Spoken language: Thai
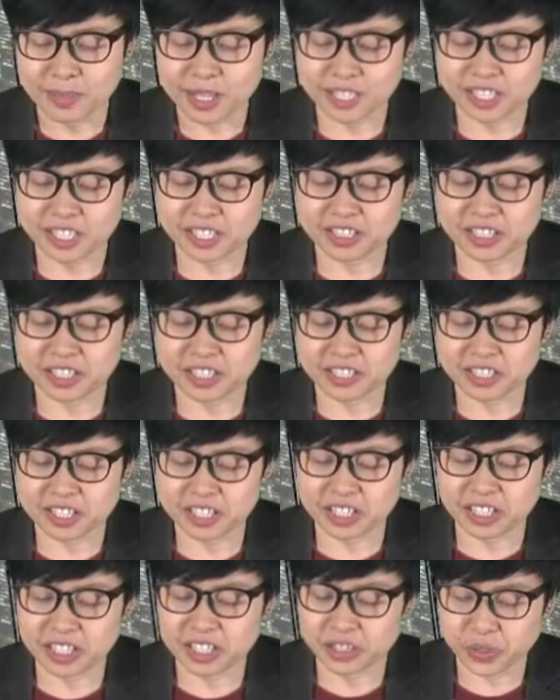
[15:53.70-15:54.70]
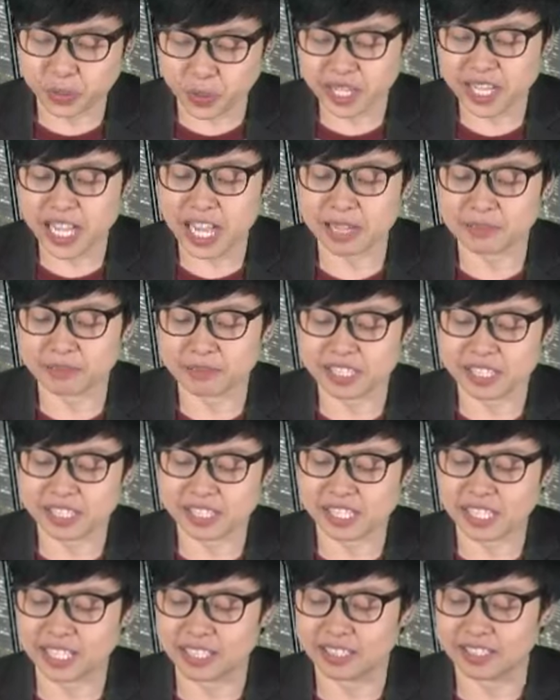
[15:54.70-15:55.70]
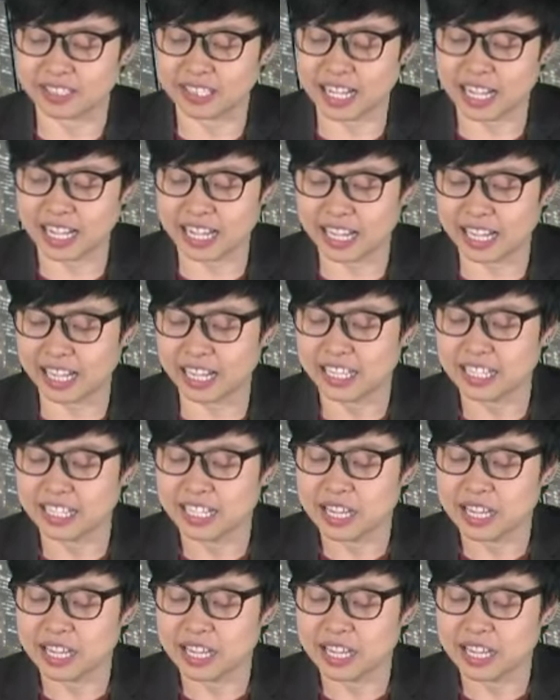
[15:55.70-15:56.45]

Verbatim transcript: PSCC นี่สวยงามจริงๆนะคะ